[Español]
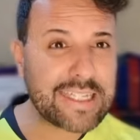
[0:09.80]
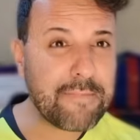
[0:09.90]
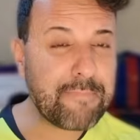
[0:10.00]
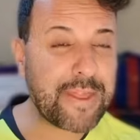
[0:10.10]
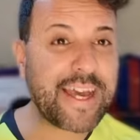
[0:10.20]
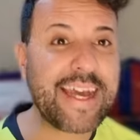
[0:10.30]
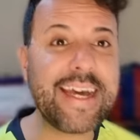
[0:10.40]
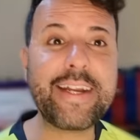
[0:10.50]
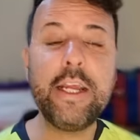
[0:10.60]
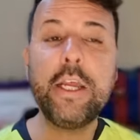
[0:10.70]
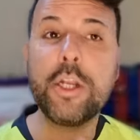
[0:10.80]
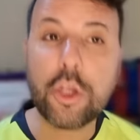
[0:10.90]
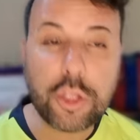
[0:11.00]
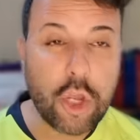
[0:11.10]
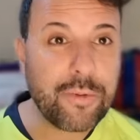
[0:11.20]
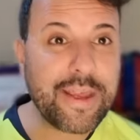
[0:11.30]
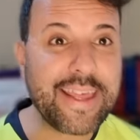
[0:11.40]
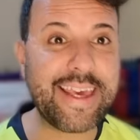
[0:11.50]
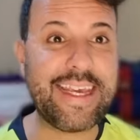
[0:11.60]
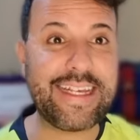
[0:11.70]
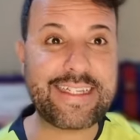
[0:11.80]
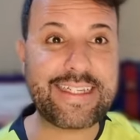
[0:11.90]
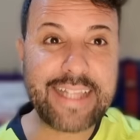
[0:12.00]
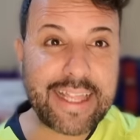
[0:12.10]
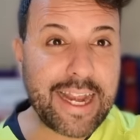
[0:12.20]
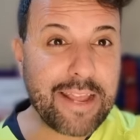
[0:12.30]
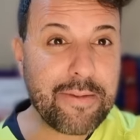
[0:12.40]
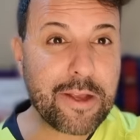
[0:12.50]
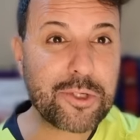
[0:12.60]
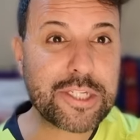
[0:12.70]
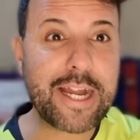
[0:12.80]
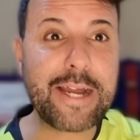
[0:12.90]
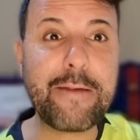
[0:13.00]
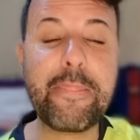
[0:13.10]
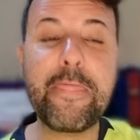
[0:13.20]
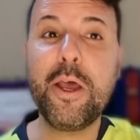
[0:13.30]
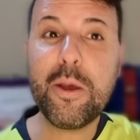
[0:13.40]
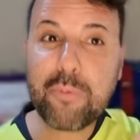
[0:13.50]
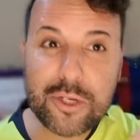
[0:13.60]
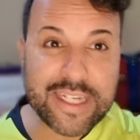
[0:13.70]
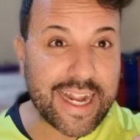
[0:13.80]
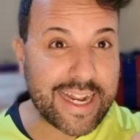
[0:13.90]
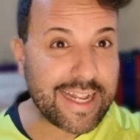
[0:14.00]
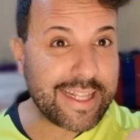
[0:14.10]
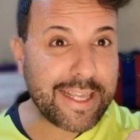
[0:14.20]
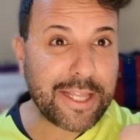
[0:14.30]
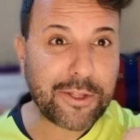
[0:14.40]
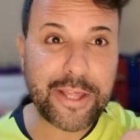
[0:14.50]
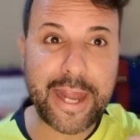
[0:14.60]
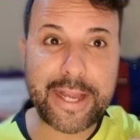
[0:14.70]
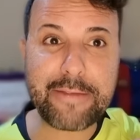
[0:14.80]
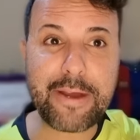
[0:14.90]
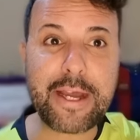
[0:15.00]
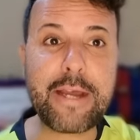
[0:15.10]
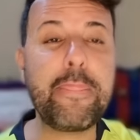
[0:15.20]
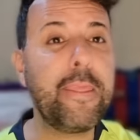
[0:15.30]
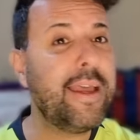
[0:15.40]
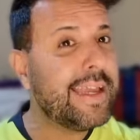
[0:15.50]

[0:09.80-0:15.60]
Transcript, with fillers: de empezar, no te olvides de darle me gusta, pulsar el dedito de arriba,